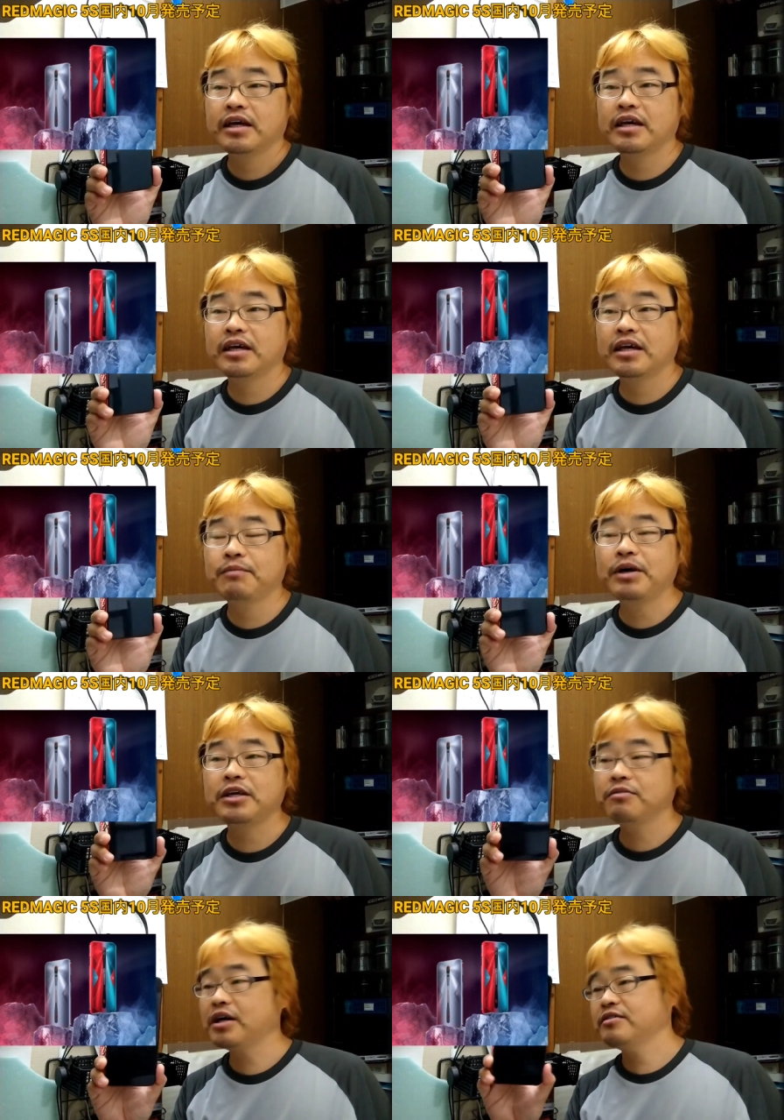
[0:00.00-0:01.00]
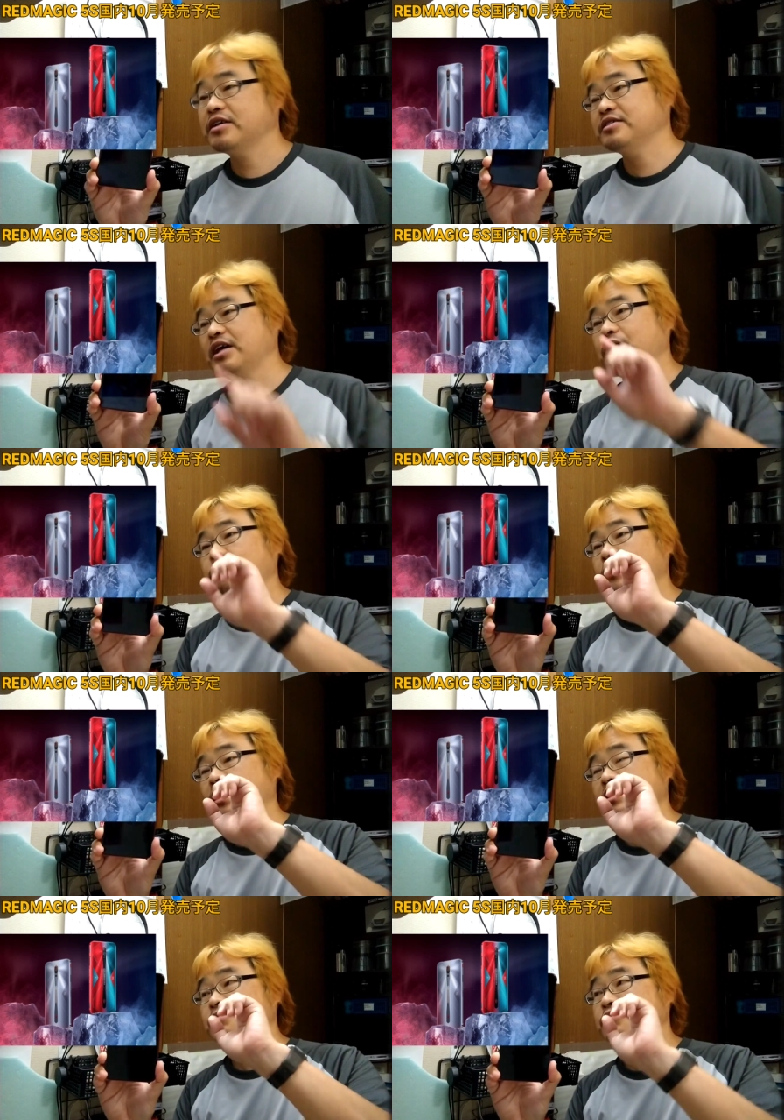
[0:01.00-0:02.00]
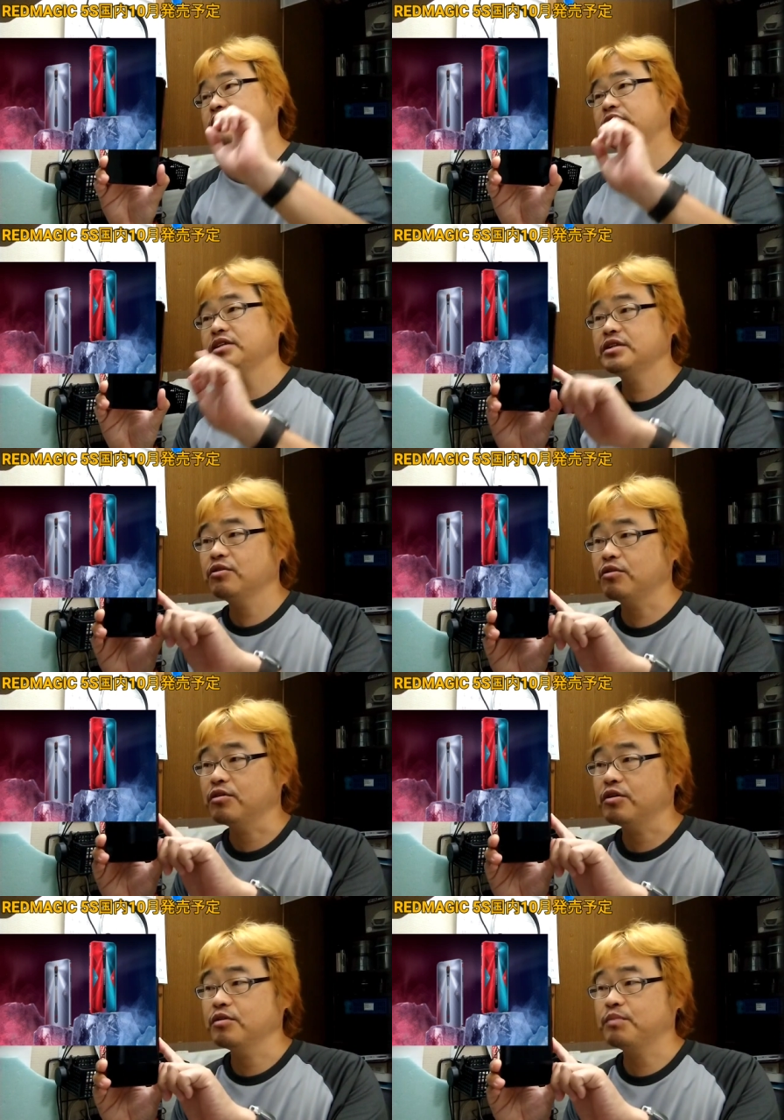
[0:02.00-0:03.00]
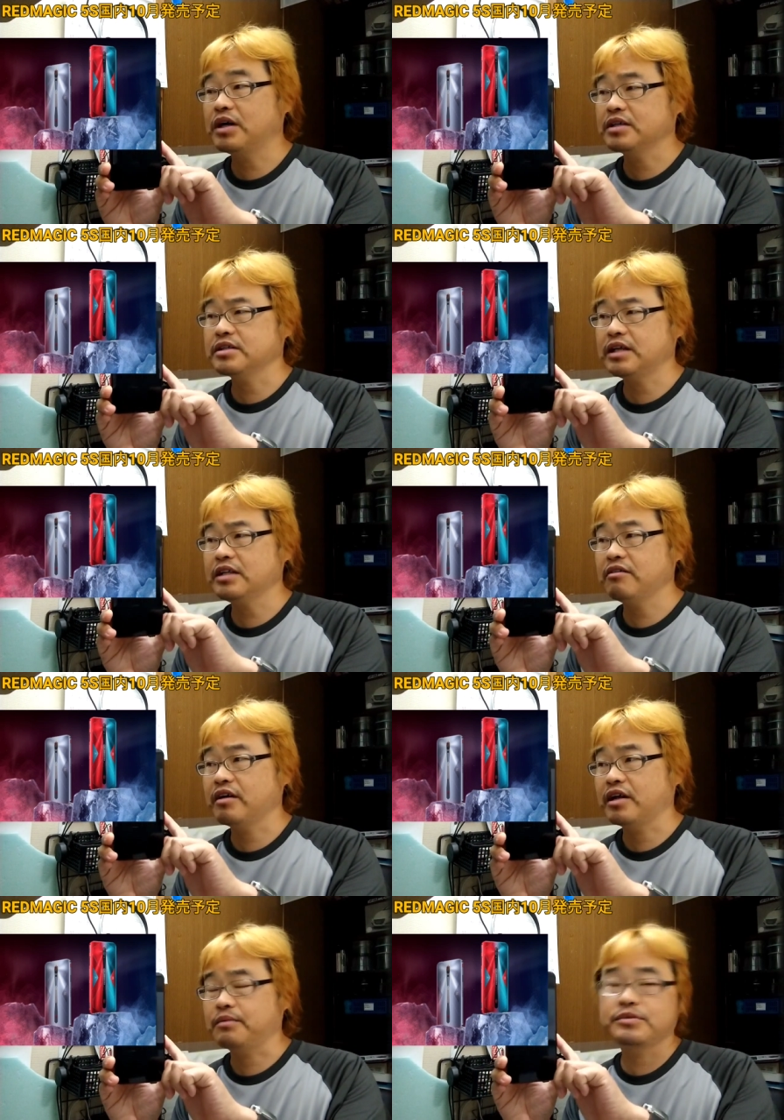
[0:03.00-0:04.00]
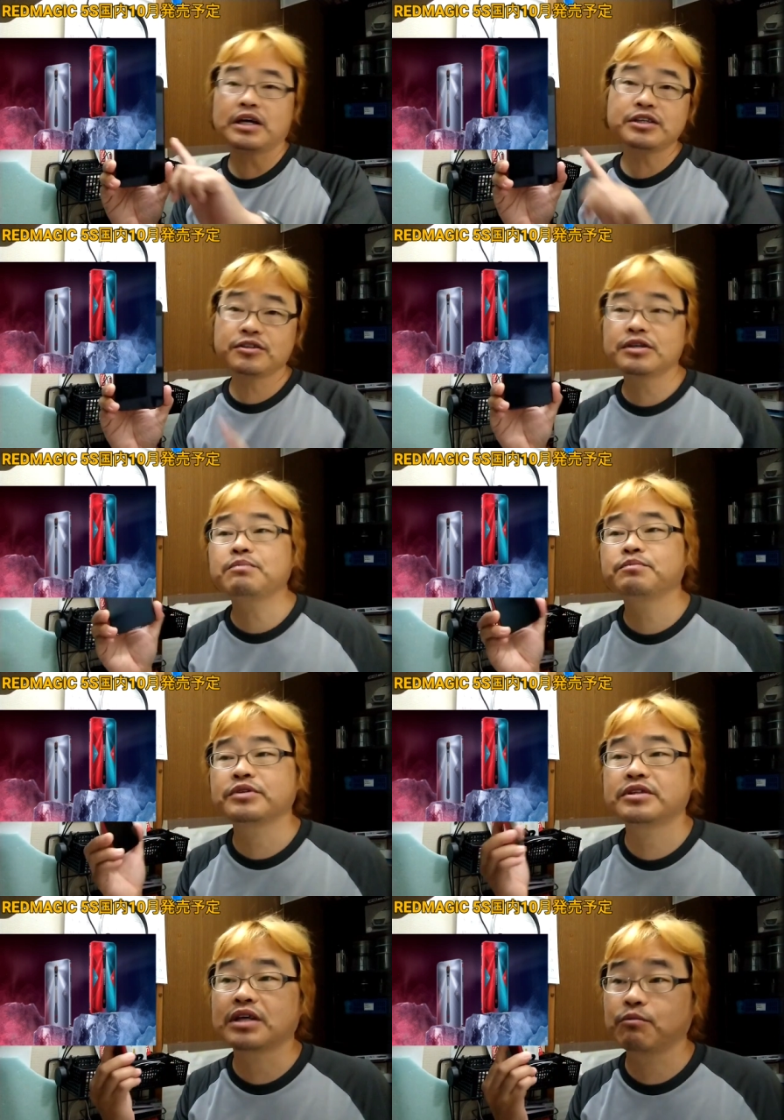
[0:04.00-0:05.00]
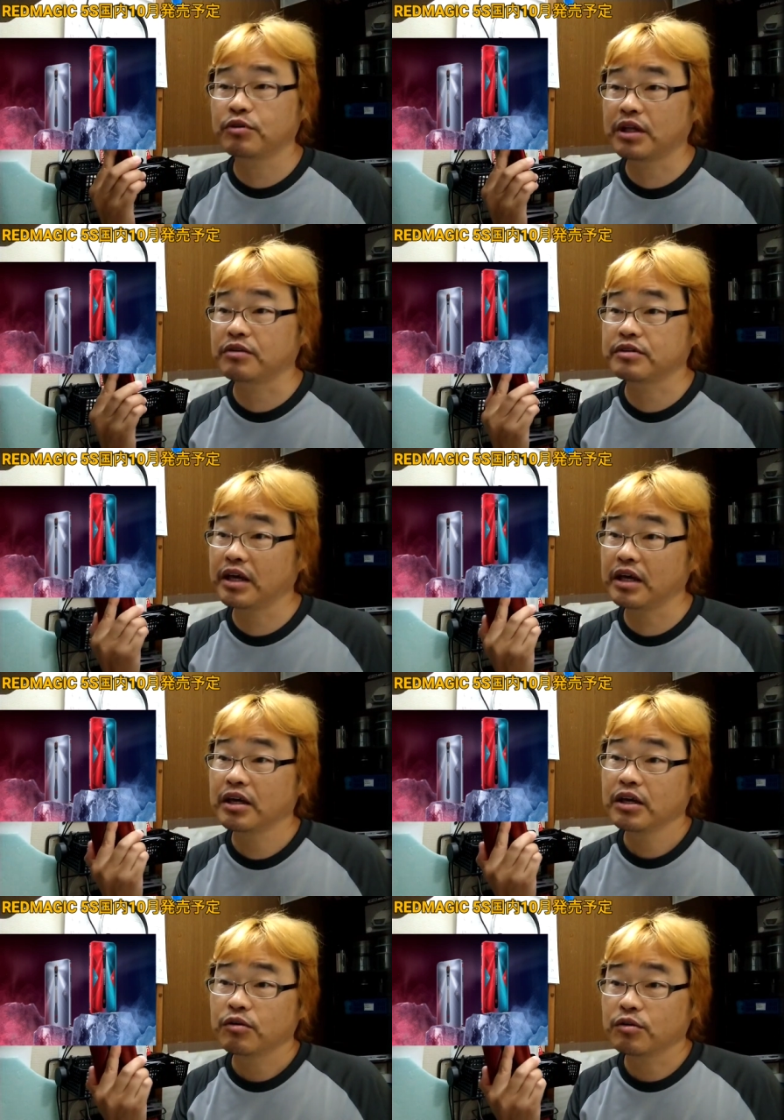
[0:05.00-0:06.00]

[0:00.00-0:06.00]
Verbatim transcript: えー、まあ、いわゆるですね、5G の、まあ、なんていうのかな、ブラッシュアップしたモデルで、